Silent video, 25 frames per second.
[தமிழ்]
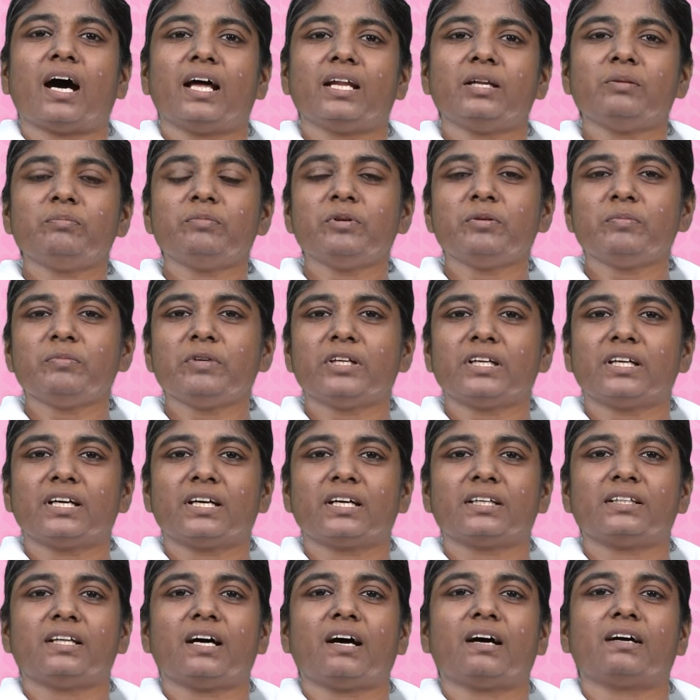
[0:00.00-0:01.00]
அன்பு
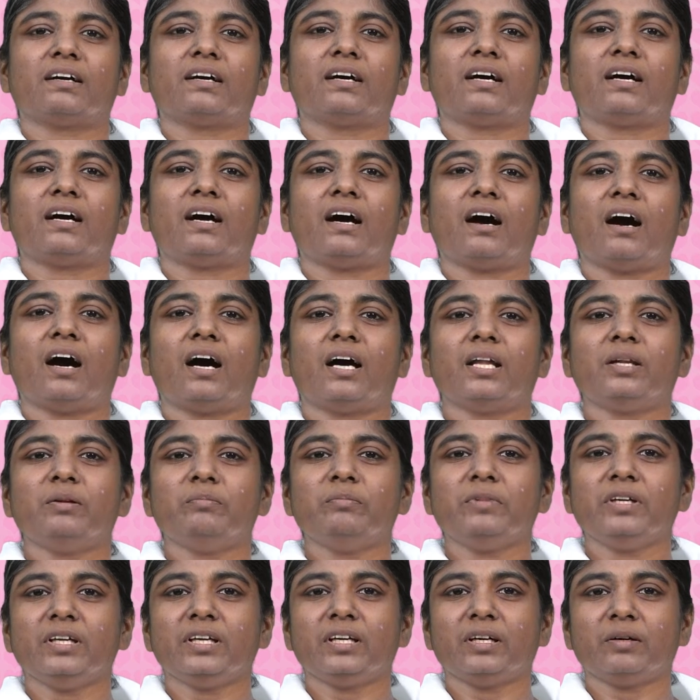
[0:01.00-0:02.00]
மிக்கதாக
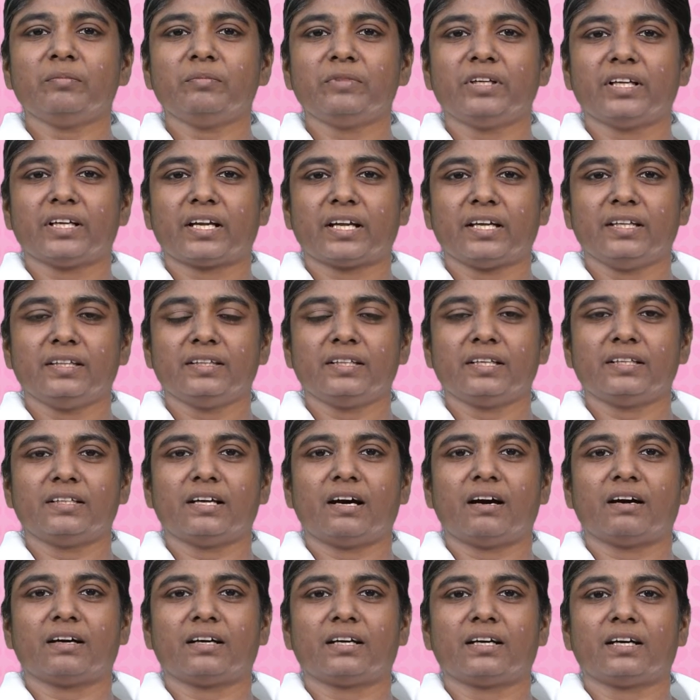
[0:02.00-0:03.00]
ஆன்மீகம்
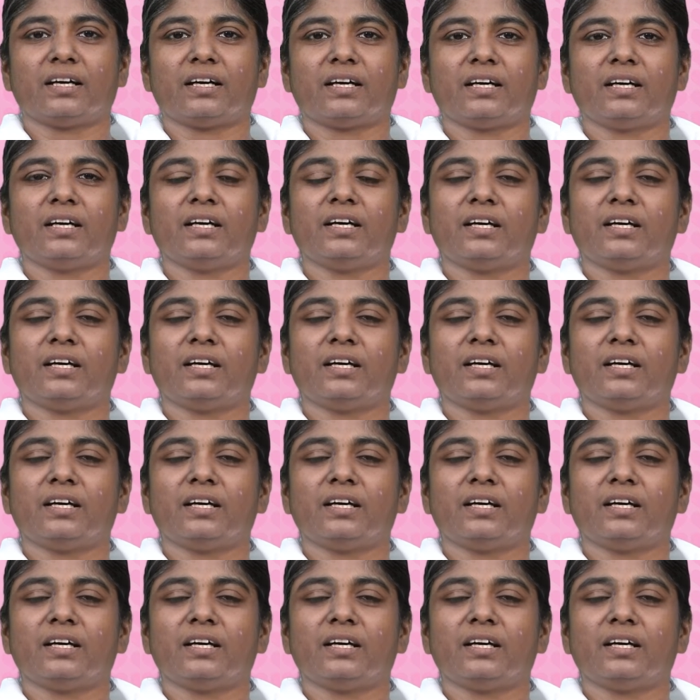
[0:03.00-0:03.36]
நிறைந்ததாக